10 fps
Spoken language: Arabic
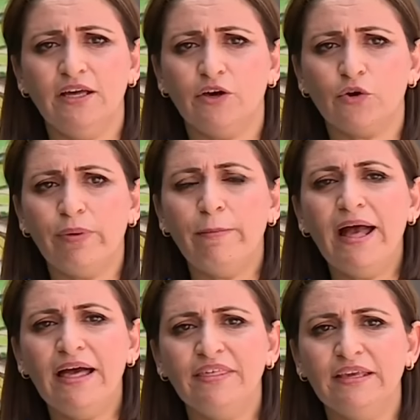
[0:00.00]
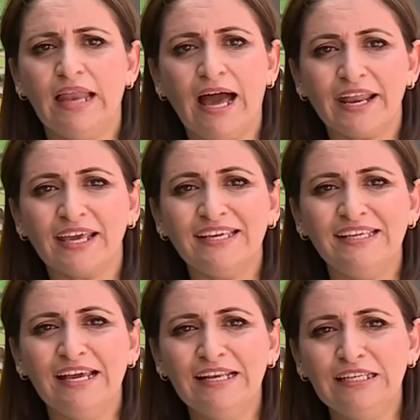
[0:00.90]
ربما هذه
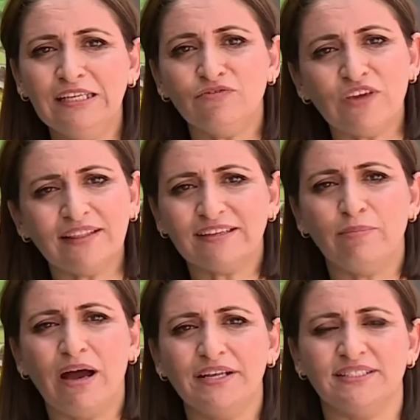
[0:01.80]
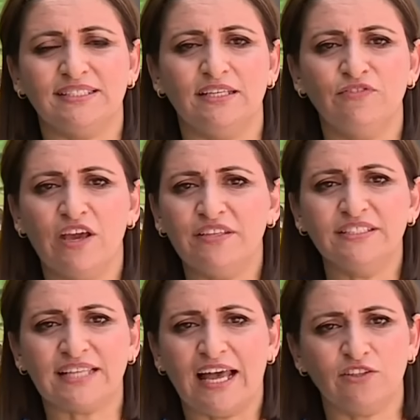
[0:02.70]
الحركية لفئة كبار السن في هذه
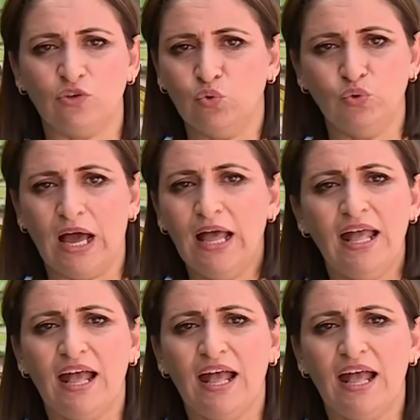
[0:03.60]
الساعات الأولى